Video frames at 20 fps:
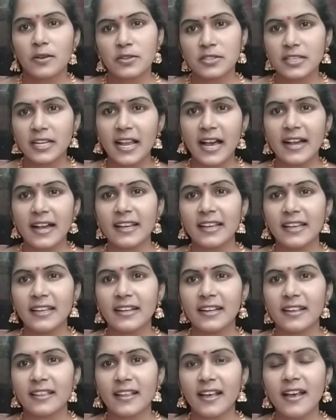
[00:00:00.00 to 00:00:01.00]
కొంచెం లాంగ్
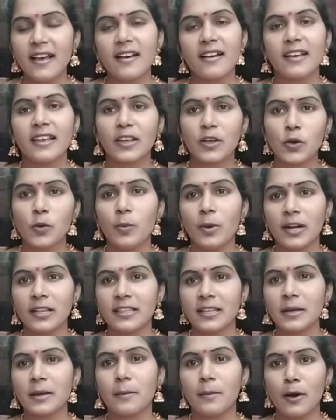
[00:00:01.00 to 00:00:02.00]
హెయిర్ కదా ఎక్కువ
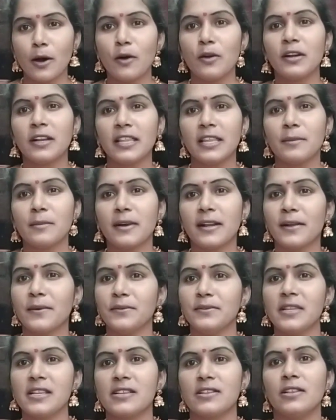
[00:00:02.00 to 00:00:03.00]
పెడితే ఇంక బాగుంటుందేమో అన్న
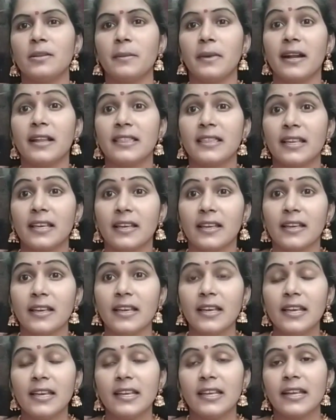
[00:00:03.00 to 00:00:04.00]
ఉద్దేశంతో పెడితే
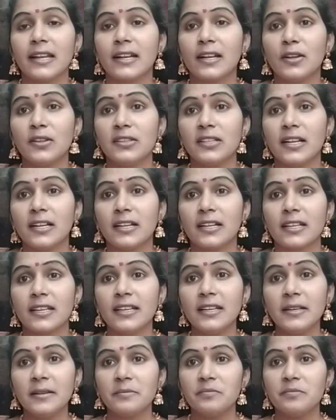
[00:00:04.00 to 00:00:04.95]
ఎట్లుందంటే